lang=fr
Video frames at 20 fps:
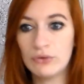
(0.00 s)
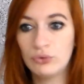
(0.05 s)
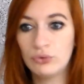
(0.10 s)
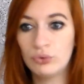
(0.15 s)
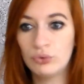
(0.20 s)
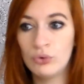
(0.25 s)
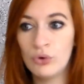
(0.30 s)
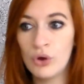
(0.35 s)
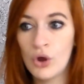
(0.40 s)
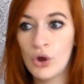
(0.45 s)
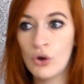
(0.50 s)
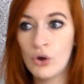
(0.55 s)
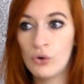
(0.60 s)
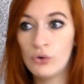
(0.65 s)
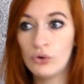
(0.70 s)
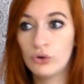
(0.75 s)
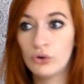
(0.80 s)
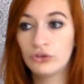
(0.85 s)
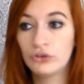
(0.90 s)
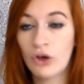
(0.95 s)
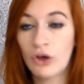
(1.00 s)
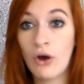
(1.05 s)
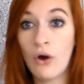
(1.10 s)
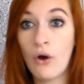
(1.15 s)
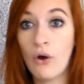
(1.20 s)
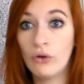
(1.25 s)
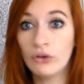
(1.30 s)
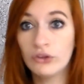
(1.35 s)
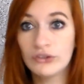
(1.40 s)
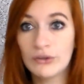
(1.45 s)
du tout le temps
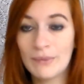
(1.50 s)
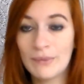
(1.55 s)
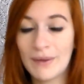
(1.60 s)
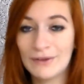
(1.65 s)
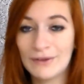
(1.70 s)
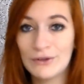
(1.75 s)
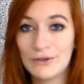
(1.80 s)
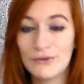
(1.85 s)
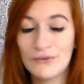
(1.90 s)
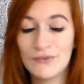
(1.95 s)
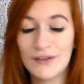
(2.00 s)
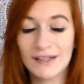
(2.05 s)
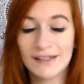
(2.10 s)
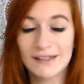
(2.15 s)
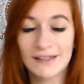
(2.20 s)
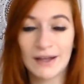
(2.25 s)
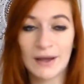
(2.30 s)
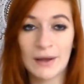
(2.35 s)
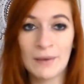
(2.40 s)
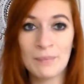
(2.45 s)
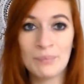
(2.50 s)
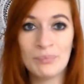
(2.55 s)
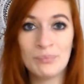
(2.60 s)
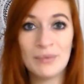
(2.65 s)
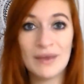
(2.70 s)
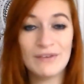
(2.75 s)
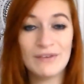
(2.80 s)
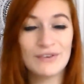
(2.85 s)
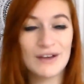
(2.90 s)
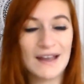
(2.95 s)
en semaine de faire ça,
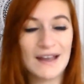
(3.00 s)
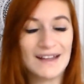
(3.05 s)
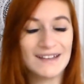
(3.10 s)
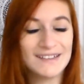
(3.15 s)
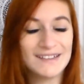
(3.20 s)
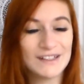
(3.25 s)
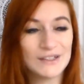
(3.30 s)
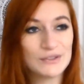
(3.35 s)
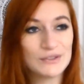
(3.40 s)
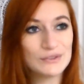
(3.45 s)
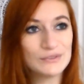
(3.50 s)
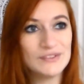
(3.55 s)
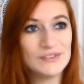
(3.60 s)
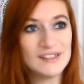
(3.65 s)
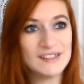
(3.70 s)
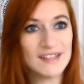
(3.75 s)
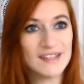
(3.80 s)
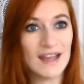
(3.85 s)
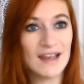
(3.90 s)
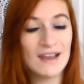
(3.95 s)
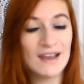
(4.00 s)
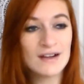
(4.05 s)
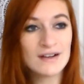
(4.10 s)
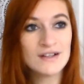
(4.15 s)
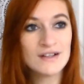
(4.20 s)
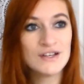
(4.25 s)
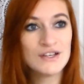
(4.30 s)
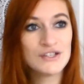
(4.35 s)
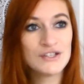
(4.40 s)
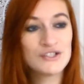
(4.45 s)
mais voilà, c'est officiel.
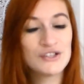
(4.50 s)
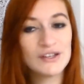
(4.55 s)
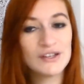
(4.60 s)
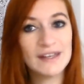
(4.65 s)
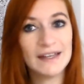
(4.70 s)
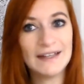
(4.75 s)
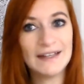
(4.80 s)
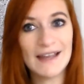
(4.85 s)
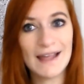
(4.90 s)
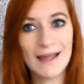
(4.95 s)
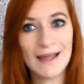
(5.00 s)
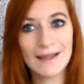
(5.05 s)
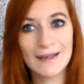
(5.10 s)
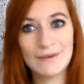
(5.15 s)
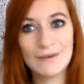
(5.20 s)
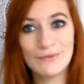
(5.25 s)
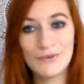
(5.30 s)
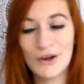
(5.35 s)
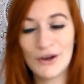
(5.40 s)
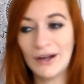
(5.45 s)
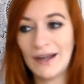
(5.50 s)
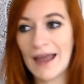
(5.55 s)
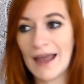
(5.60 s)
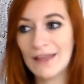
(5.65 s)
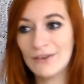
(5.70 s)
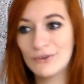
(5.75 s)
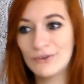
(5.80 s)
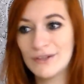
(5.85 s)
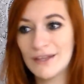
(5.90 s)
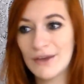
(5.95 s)
Je déclare les vlogs
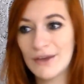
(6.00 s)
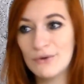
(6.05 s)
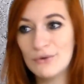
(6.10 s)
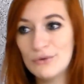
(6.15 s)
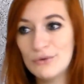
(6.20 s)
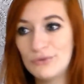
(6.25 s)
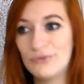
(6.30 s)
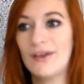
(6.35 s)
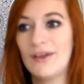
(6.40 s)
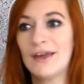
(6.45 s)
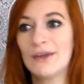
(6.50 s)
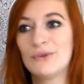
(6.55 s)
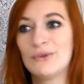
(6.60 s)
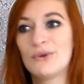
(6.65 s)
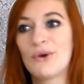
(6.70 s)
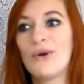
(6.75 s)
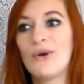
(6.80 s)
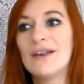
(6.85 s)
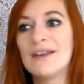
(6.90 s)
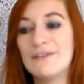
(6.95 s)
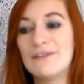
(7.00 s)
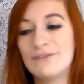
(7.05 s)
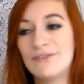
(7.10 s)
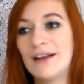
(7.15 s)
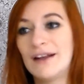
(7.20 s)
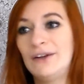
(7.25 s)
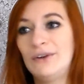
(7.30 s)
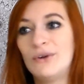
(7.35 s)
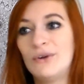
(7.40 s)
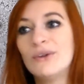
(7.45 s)
ateliers ouverts durant les
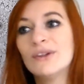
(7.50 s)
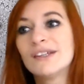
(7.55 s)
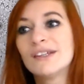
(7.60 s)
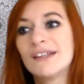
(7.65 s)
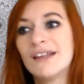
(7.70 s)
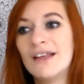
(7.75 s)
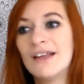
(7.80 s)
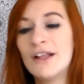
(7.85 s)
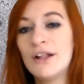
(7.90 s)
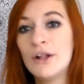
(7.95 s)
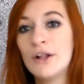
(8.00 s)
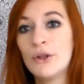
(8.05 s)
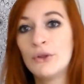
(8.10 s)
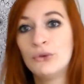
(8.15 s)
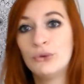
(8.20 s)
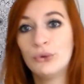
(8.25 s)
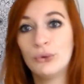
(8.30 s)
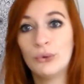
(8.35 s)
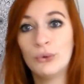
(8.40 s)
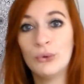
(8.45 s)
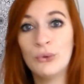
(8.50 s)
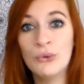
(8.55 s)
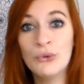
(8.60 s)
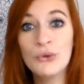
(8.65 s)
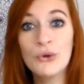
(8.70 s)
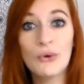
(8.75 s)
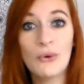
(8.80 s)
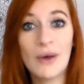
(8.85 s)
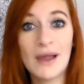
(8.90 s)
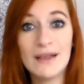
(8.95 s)
vacances de
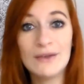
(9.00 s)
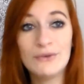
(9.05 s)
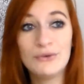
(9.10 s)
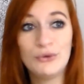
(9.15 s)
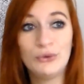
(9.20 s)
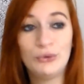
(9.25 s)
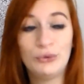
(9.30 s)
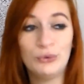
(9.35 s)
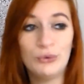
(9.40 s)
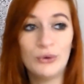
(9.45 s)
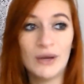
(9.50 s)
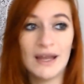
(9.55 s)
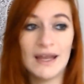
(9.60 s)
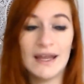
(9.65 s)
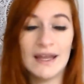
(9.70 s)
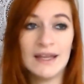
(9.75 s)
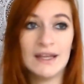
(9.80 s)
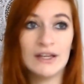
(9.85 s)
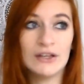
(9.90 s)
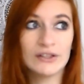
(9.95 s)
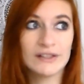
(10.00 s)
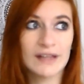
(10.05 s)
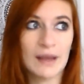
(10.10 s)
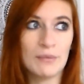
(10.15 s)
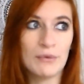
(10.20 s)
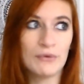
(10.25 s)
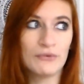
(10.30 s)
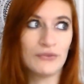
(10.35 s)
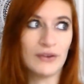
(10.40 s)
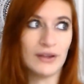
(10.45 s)
Noël du coup et ça
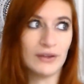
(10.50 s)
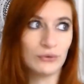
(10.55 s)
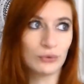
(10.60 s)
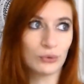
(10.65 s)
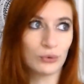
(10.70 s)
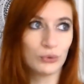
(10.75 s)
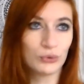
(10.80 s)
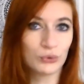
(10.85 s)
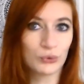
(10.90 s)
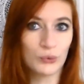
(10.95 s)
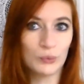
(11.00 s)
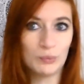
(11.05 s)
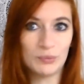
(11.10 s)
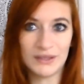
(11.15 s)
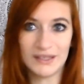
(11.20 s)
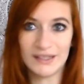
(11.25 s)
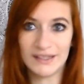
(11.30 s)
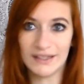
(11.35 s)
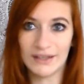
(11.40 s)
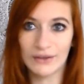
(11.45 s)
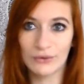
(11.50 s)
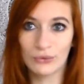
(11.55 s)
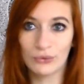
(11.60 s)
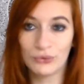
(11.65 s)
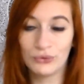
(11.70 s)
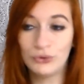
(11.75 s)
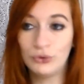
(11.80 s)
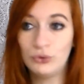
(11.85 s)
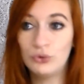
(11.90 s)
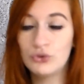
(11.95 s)
me fait trop trop plaisir.
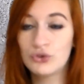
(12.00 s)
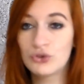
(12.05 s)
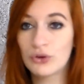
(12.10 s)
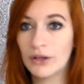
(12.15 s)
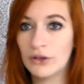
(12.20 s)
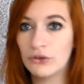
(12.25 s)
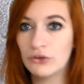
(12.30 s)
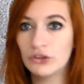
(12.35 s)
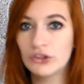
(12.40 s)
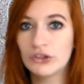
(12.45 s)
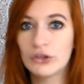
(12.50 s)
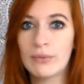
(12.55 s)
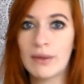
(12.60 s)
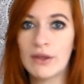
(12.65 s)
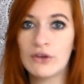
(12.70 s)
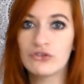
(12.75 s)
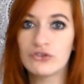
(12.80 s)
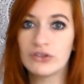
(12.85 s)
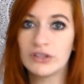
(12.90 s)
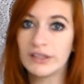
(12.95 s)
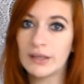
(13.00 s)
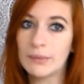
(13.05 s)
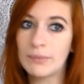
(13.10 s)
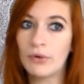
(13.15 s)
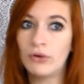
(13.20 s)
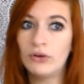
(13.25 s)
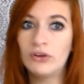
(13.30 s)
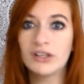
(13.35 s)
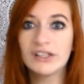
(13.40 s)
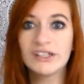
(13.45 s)
du coup j'aurai deux semaines, je ne sais
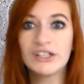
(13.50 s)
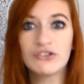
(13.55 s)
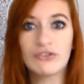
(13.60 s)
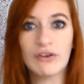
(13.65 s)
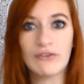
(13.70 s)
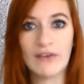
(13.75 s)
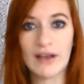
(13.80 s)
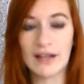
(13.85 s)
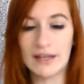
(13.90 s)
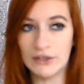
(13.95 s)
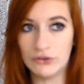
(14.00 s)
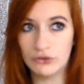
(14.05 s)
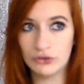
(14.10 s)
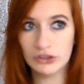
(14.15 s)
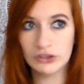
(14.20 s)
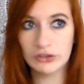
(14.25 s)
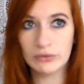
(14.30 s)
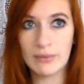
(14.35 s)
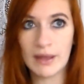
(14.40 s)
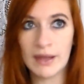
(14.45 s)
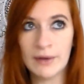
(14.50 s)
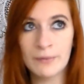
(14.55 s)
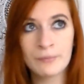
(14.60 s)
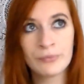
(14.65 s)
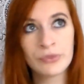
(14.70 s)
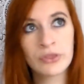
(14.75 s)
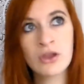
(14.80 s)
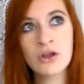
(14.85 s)
pas encore si je vais faire les deux semaines.